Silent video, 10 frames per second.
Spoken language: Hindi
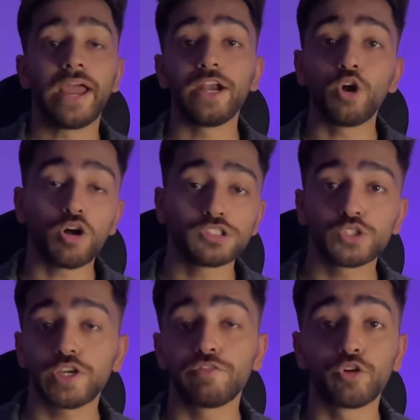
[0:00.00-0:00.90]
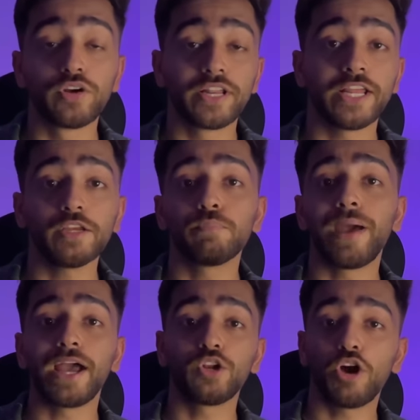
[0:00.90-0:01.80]
एंड ऑल्सो इफ यू ड्रिंक
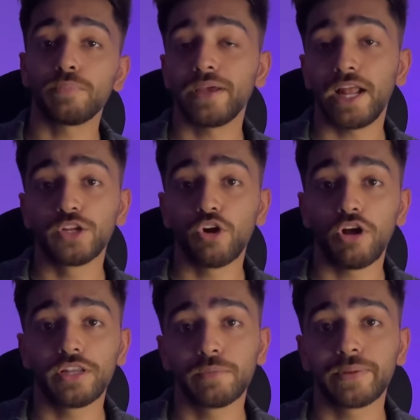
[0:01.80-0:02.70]
बैंगलोर में एल्कोहल के